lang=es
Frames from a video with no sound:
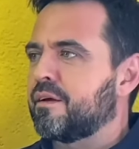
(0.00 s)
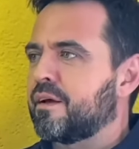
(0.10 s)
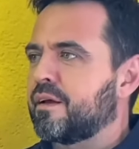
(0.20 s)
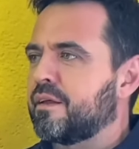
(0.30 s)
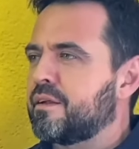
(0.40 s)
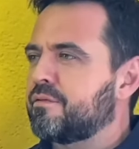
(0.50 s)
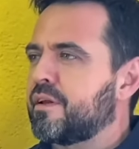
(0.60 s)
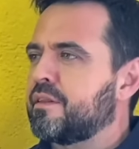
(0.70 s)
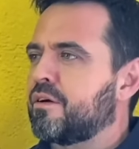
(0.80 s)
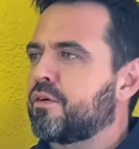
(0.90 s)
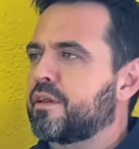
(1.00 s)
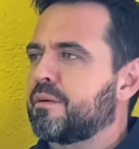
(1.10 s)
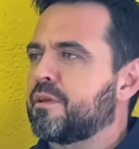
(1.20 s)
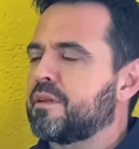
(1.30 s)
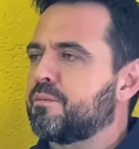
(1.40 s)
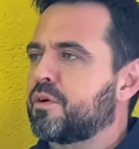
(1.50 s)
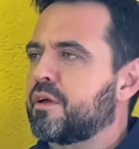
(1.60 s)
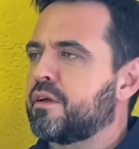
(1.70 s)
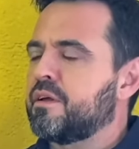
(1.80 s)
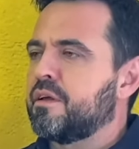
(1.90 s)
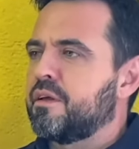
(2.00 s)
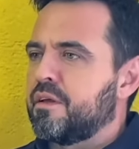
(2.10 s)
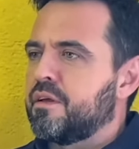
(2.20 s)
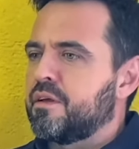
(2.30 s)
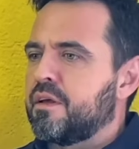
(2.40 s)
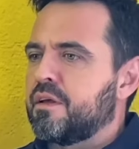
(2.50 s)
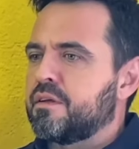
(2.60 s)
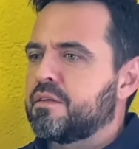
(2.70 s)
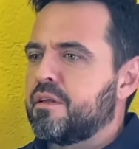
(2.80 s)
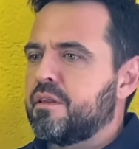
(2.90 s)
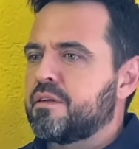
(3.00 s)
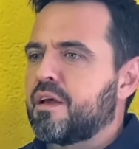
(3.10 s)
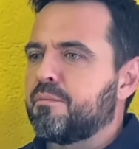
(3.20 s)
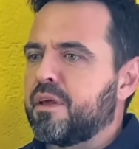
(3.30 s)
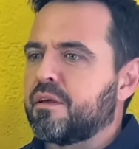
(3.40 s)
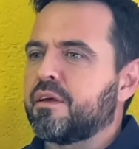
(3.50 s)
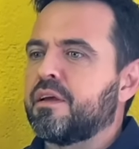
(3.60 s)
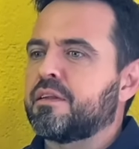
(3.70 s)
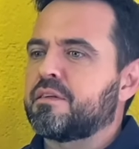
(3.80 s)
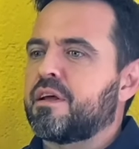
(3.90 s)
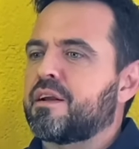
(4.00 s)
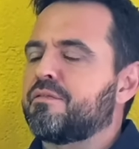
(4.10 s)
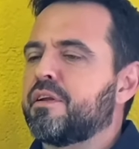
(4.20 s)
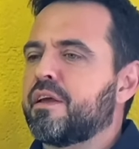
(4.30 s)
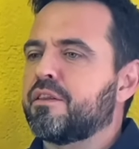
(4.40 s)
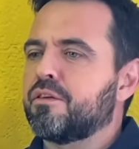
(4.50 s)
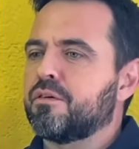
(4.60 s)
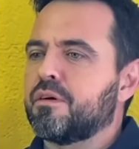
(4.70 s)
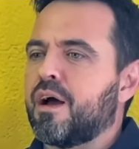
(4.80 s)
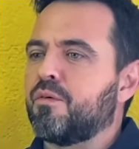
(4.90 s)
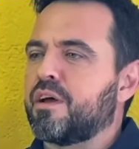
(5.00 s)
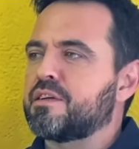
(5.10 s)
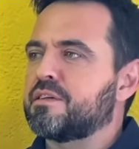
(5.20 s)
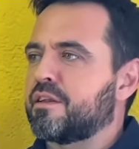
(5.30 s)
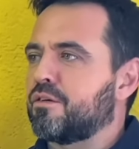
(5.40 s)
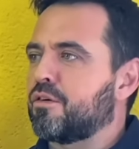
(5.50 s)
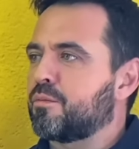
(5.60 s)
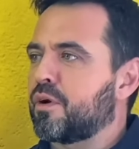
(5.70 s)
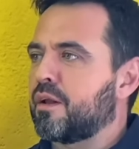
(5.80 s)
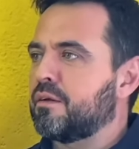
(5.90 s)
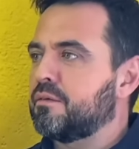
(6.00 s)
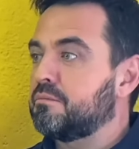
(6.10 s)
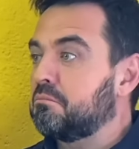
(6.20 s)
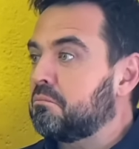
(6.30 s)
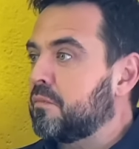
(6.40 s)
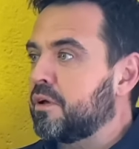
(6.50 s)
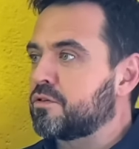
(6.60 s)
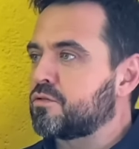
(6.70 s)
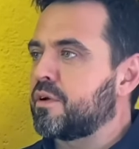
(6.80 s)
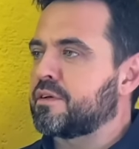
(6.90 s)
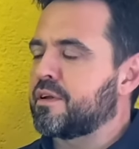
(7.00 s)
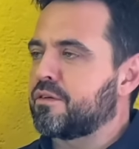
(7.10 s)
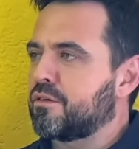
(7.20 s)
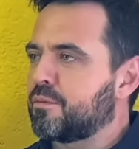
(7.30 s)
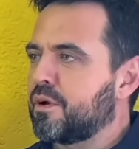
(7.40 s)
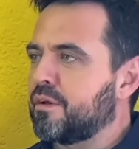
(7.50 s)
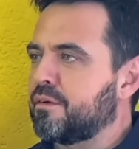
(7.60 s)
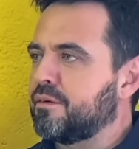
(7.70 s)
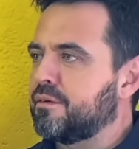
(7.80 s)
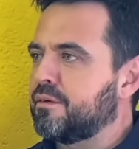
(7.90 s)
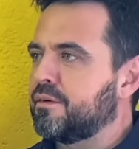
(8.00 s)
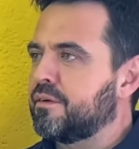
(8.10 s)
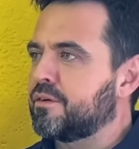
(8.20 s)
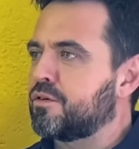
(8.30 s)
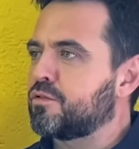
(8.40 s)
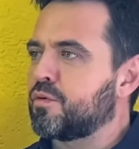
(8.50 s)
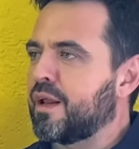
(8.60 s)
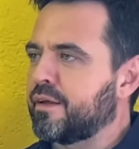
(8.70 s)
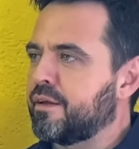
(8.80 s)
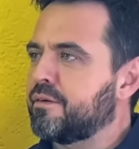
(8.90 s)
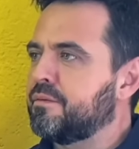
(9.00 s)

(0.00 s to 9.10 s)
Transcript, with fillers: ¿a quién hace referencia concretamente? Porque si dices a mí y te estás refiriendo a una sensación corporal, eso es una sensación corporal, eso no es un alguien